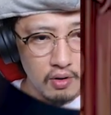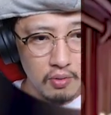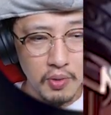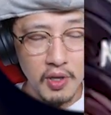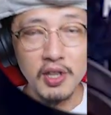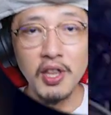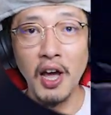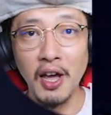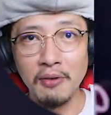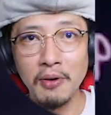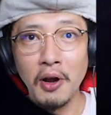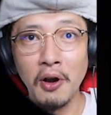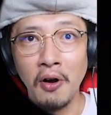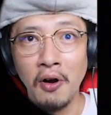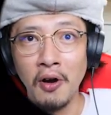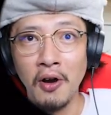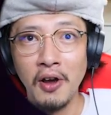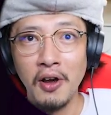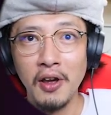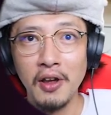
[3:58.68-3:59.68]
見た今
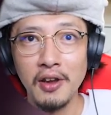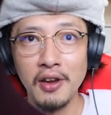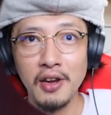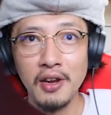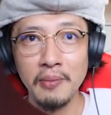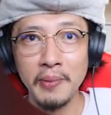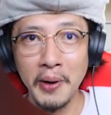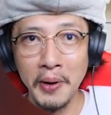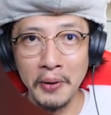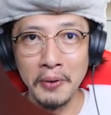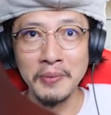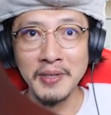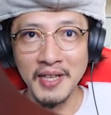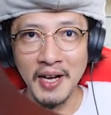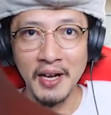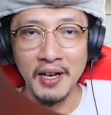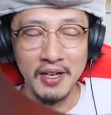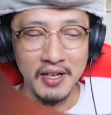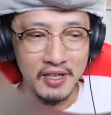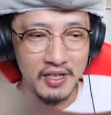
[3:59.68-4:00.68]
の今の見たほ
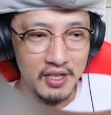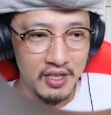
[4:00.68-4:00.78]
し